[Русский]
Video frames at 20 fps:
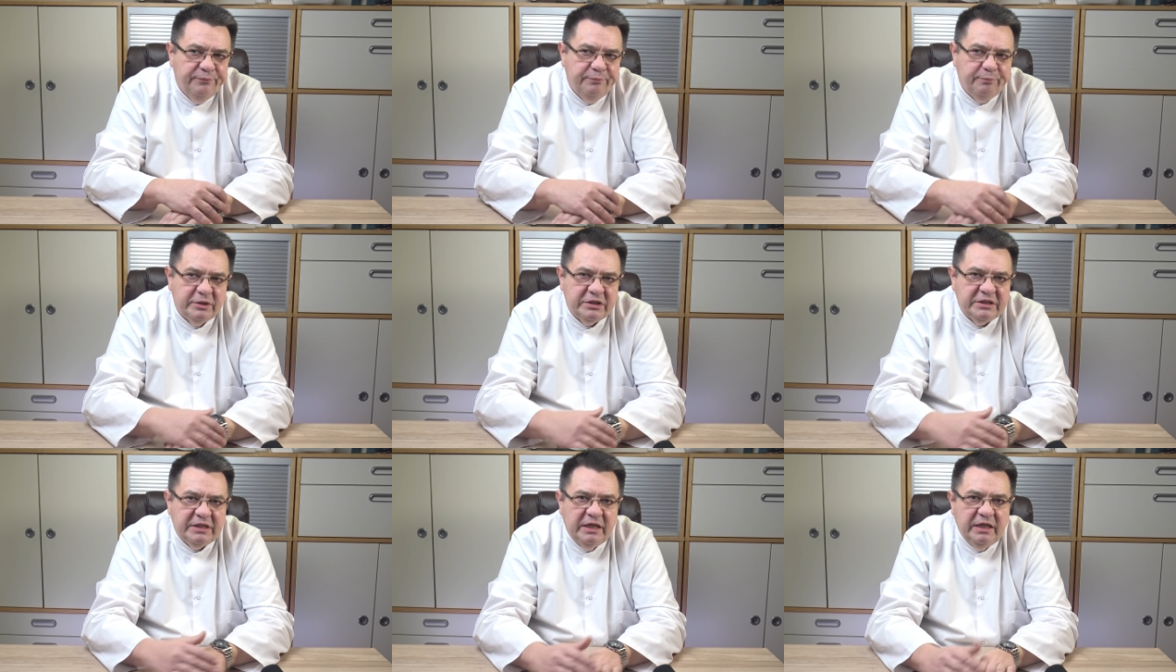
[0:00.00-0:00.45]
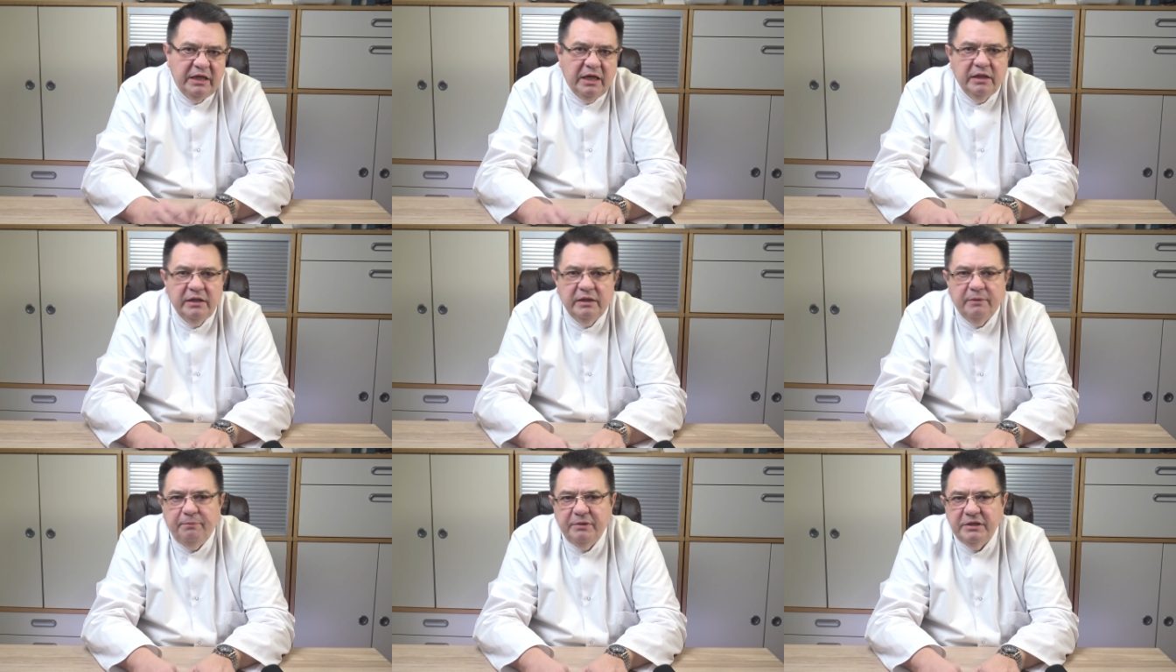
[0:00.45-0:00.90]

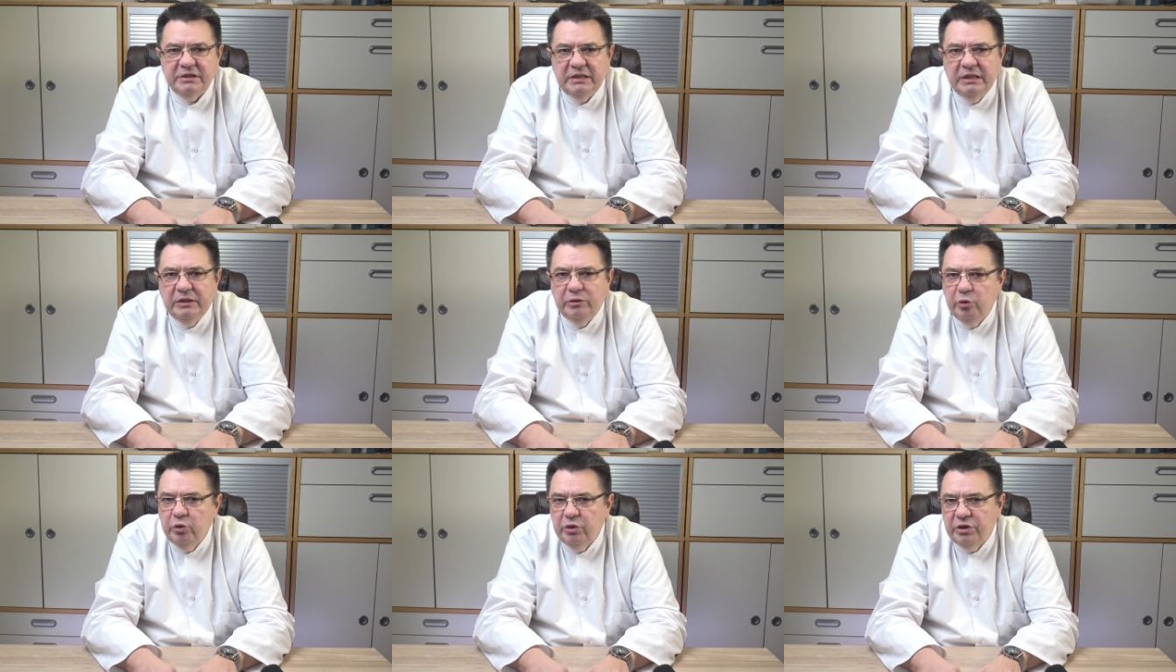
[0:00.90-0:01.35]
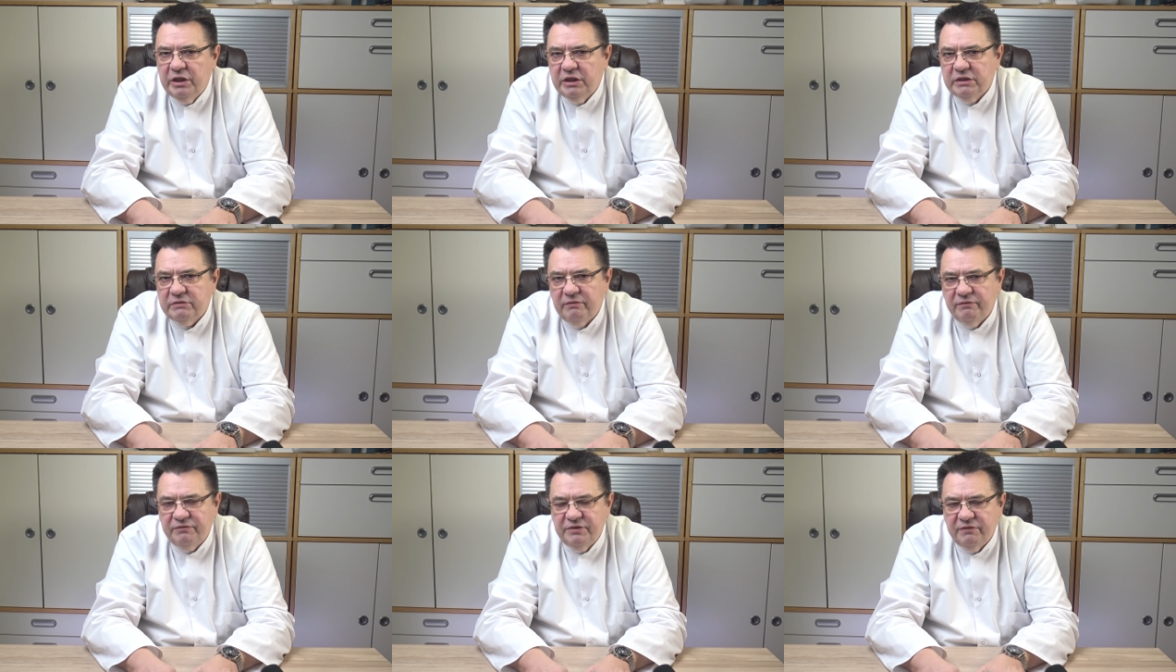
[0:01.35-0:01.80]
постоянно преследует
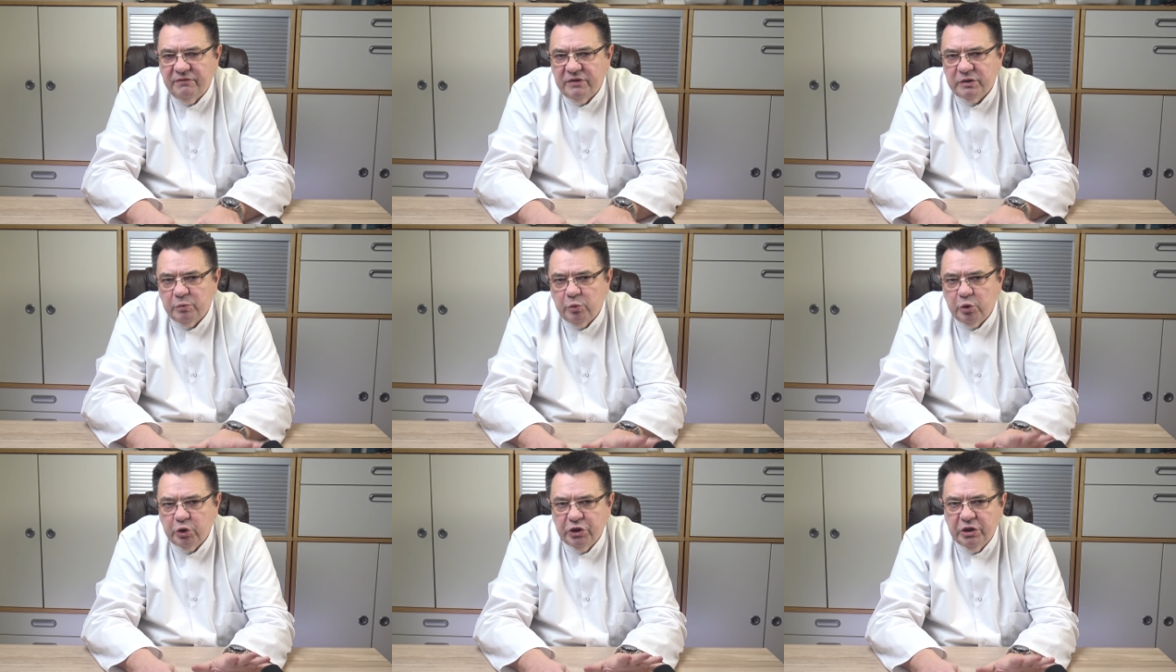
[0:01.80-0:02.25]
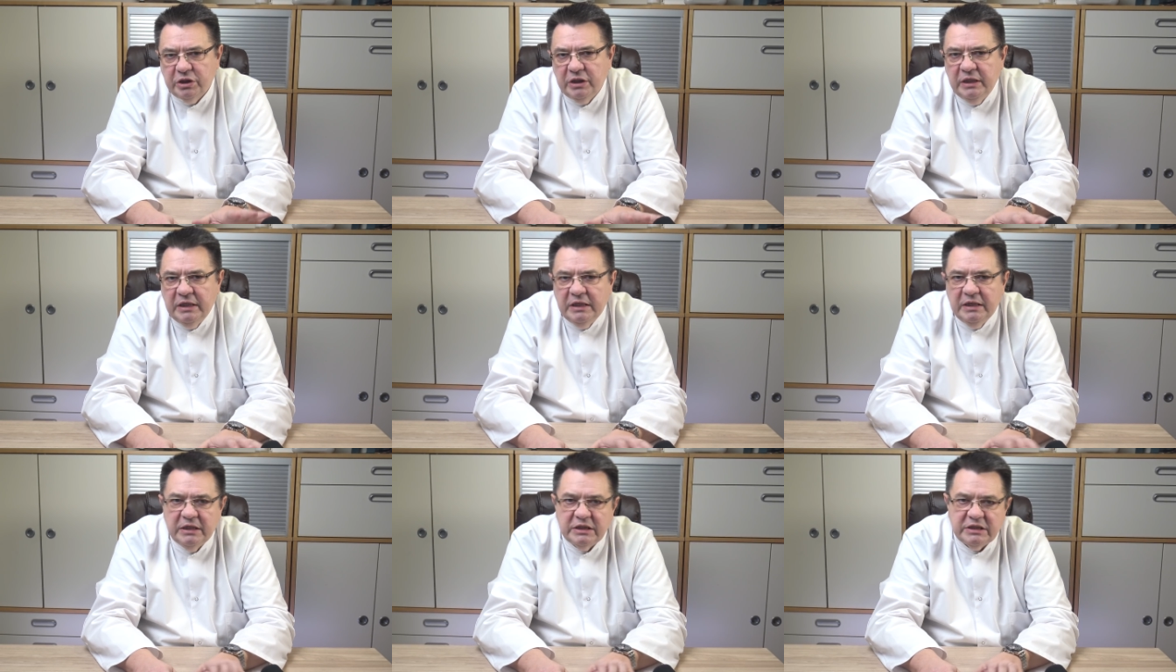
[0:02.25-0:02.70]
нас во всевозможных
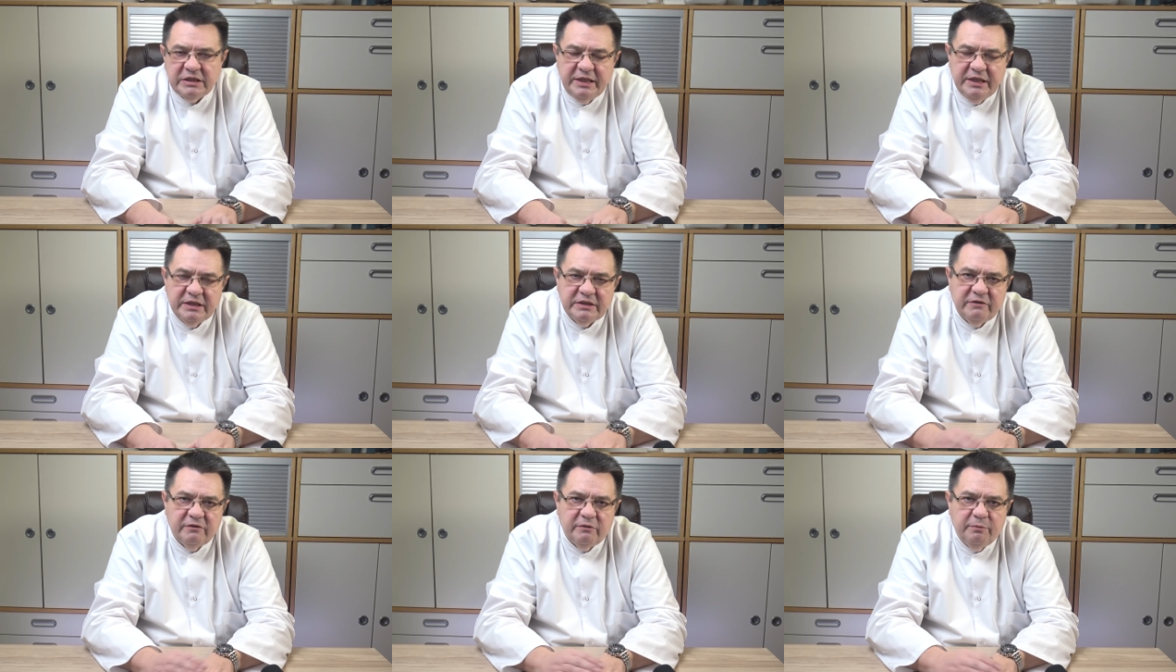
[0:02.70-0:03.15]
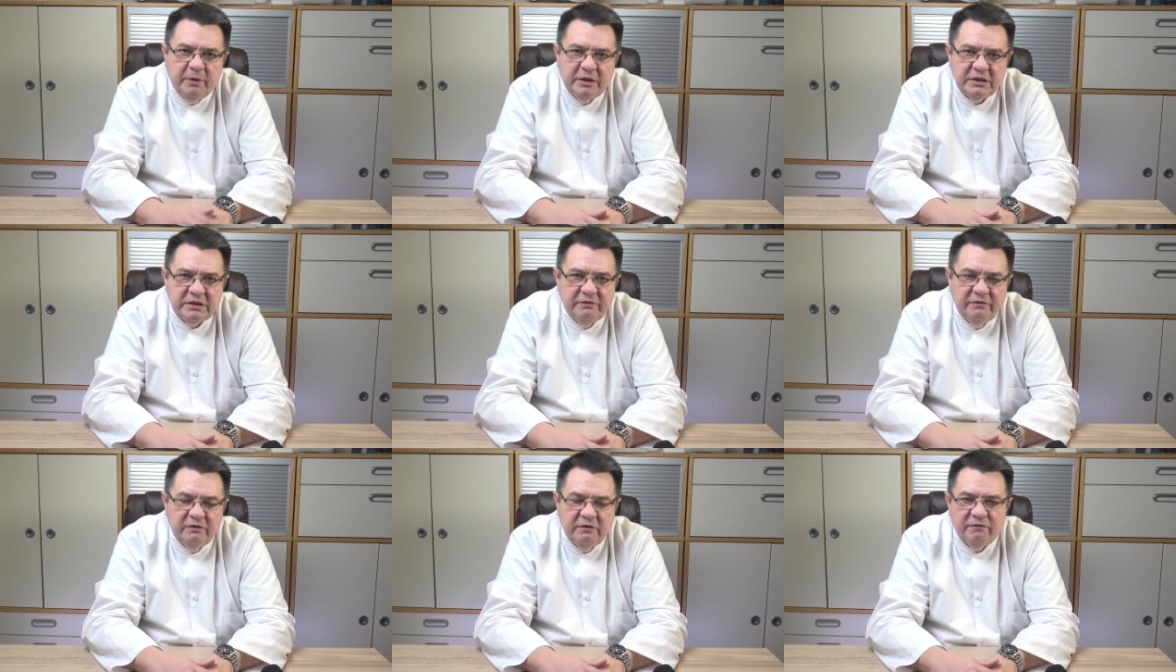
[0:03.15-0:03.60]
средствах
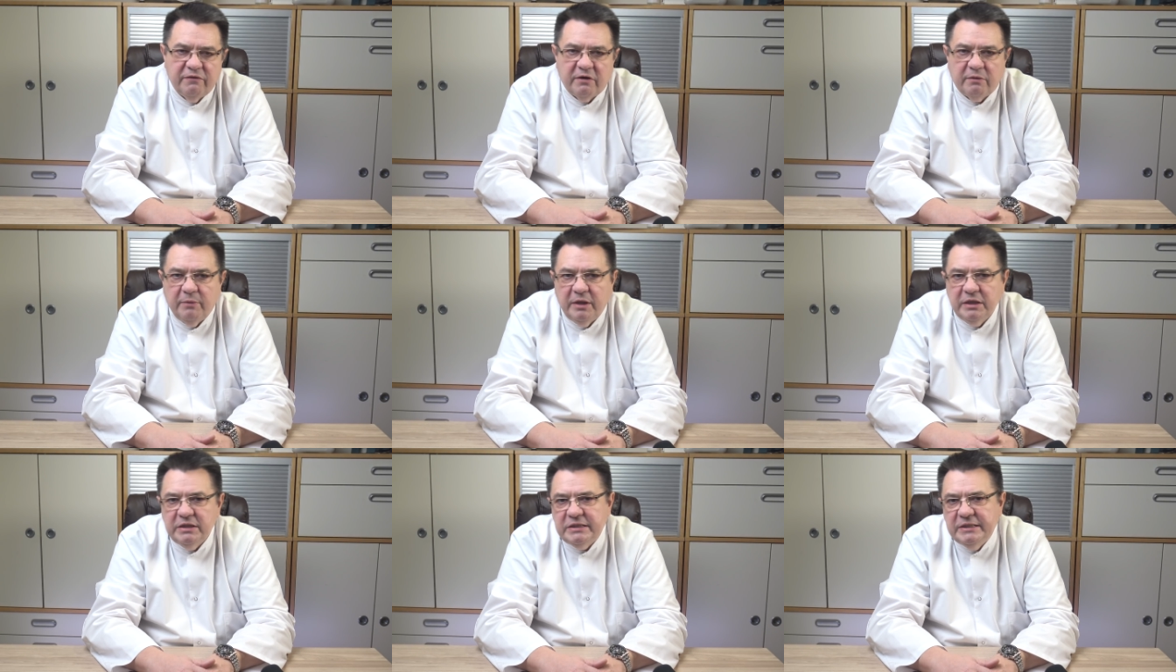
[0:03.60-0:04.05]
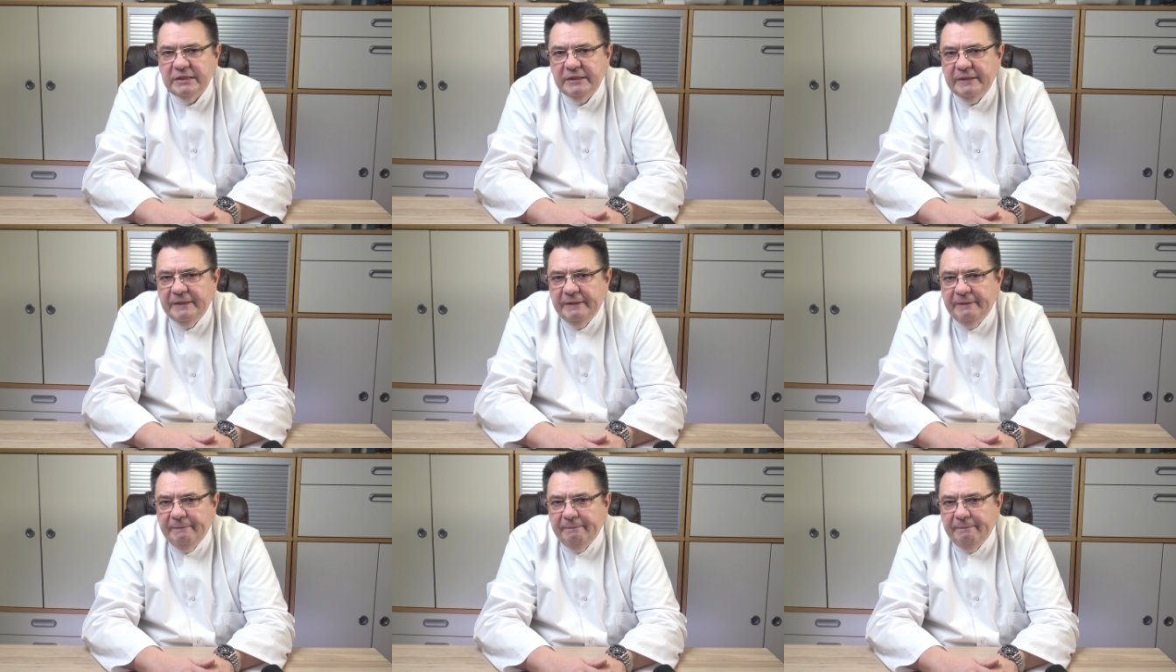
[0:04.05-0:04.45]
массовой информации,